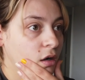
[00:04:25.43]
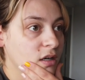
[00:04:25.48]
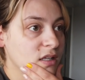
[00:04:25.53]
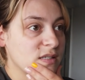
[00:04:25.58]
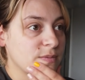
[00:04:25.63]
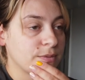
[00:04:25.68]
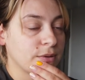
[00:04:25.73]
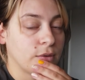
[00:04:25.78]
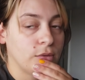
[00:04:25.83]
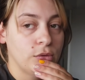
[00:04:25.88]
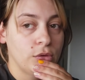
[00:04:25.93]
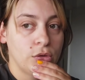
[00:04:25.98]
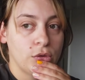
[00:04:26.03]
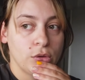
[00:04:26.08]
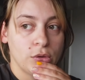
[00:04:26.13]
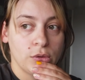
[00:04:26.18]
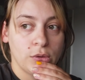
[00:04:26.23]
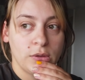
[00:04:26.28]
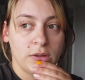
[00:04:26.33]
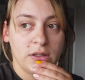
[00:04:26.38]
en espérant
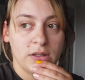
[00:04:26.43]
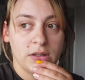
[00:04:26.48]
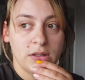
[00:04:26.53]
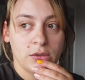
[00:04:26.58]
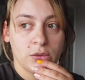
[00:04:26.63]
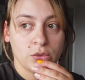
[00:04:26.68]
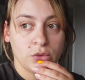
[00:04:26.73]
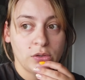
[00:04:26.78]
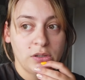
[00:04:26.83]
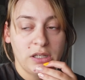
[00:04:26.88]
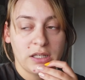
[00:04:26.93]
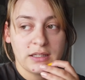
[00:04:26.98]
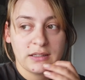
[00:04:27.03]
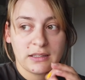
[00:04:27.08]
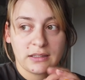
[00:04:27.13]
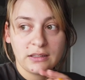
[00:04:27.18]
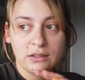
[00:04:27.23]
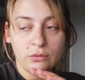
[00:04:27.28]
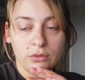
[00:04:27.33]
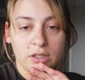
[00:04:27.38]
que... Autant que
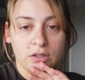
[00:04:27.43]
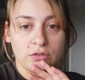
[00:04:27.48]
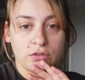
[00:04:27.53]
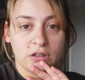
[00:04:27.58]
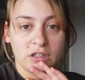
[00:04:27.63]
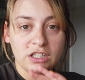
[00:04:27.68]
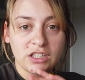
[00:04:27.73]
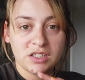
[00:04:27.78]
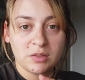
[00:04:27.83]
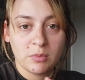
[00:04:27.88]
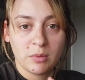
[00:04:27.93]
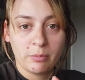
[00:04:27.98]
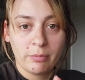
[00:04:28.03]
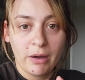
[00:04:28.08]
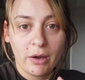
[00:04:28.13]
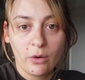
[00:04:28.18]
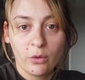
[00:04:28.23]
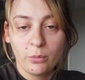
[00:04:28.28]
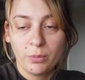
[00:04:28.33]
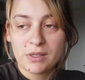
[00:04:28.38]
l'année dernière, on a dû aller chez mes
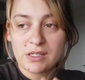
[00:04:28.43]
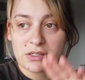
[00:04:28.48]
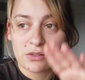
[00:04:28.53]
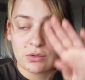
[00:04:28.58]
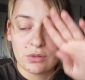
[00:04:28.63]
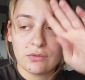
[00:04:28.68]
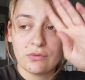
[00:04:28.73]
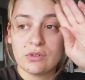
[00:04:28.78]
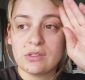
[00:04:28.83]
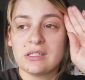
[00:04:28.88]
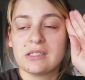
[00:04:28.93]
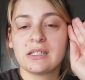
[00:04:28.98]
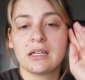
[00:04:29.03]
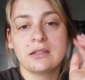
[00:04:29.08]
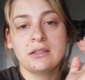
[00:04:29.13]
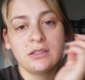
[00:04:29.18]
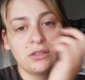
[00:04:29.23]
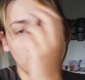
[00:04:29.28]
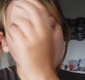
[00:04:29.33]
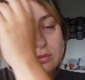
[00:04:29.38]
parents parce qu'il faisait
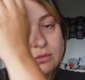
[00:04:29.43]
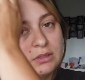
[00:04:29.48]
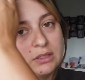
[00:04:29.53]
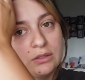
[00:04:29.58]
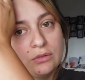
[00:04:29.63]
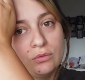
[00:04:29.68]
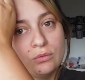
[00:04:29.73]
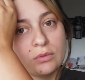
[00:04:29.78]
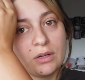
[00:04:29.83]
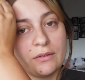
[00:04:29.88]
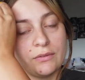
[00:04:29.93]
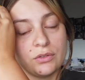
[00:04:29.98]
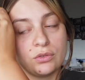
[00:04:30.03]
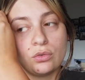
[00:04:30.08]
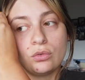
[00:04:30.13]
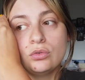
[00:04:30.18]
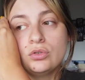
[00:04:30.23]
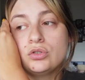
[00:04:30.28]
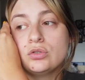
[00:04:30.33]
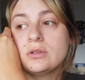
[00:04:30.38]
canicule et nous, on avait
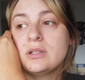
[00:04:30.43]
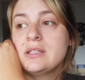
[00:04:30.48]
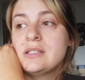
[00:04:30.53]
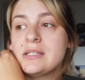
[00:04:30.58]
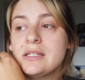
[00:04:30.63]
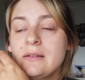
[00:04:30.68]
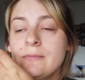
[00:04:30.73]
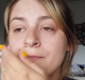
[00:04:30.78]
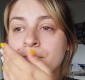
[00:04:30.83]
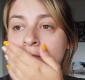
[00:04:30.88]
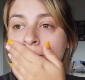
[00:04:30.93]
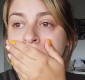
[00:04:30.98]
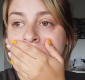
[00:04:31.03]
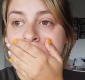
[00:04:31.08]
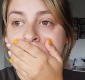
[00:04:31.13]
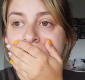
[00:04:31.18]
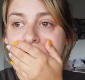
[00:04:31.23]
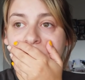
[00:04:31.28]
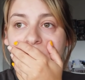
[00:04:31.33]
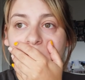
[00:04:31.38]
trop chaud ici.
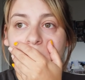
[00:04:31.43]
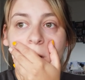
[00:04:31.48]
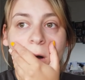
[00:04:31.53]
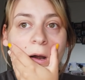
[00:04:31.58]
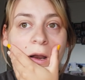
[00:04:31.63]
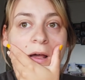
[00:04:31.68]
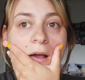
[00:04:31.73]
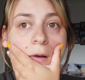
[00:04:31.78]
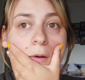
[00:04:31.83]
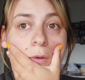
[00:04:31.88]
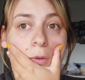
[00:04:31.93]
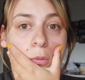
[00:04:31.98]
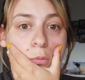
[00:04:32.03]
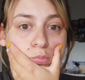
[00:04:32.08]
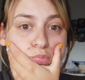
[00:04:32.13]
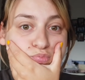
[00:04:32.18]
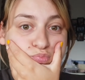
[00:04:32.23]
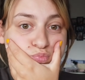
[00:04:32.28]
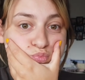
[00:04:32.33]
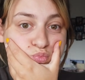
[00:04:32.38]
Voilà, euh,
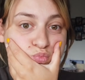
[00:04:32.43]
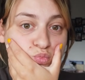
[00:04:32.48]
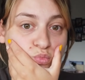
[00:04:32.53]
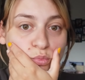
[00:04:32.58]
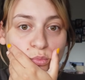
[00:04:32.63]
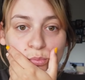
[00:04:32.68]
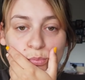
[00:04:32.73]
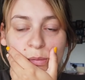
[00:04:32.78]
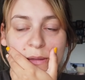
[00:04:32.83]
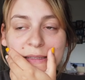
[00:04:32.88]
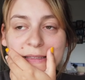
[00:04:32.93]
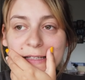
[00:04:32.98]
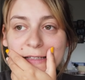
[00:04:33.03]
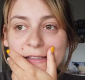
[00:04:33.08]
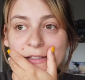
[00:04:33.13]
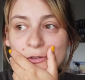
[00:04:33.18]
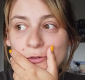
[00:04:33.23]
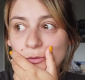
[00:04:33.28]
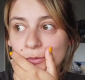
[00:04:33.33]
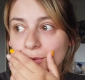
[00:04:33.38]
pas de
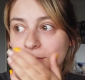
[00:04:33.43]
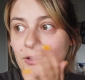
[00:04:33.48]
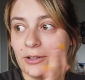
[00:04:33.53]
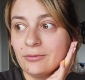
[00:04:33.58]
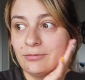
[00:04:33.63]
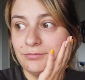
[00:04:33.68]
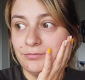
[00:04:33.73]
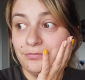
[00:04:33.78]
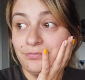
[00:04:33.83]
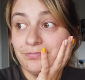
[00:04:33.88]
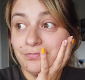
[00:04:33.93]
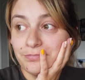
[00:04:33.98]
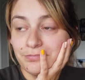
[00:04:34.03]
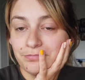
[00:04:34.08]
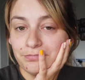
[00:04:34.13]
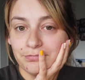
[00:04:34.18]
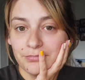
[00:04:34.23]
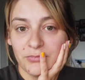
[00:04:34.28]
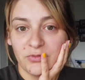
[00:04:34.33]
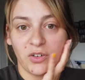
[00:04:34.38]
canicule, hein.
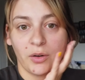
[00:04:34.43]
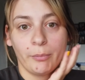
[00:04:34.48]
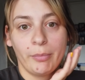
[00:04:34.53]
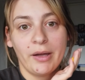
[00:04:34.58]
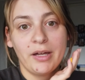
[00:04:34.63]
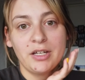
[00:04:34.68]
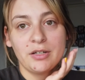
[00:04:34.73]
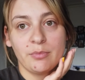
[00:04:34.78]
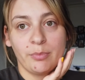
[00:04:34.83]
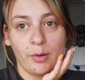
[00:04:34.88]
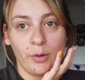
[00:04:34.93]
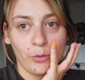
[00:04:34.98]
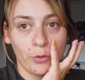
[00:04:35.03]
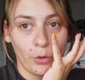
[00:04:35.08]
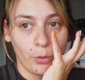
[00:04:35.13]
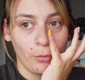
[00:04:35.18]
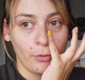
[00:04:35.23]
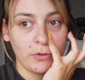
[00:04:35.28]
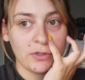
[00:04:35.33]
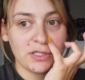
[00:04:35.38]
Enfin, pas, pas en
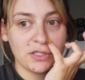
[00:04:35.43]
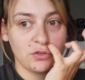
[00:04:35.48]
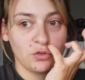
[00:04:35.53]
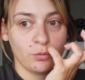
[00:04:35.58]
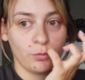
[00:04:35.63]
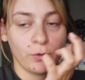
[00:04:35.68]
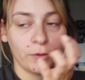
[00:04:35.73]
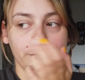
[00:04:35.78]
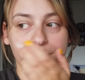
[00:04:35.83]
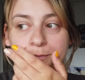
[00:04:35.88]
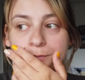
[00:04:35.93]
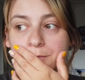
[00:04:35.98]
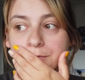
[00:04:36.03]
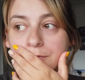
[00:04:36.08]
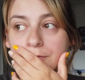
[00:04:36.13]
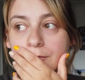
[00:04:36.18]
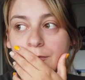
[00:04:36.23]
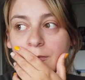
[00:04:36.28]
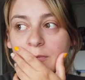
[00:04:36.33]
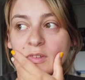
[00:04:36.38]
Normandie, du moins.
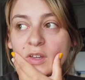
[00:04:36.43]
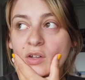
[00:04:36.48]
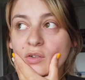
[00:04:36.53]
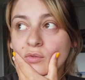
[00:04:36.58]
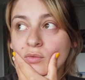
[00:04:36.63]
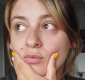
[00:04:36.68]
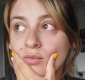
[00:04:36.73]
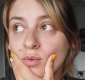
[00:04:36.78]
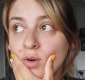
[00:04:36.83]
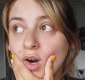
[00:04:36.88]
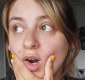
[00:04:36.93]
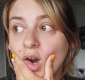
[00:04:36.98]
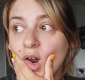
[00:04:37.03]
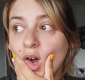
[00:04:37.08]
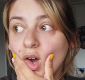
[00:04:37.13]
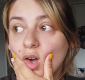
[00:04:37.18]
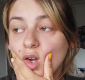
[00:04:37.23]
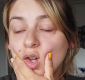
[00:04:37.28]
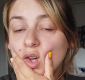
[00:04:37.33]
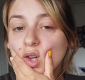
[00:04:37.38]

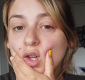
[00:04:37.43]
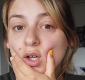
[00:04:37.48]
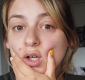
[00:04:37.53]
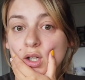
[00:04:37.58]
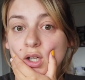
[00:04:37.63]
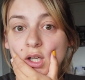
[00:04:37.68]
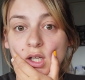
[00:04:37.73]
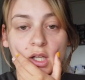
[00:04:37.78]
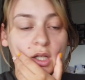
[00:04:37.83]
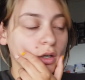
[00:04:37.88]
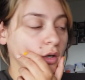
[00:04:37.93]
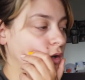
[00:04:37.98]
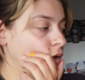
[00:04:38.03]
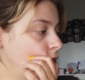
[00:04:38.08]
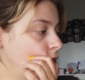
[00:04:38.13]
Voilà. Et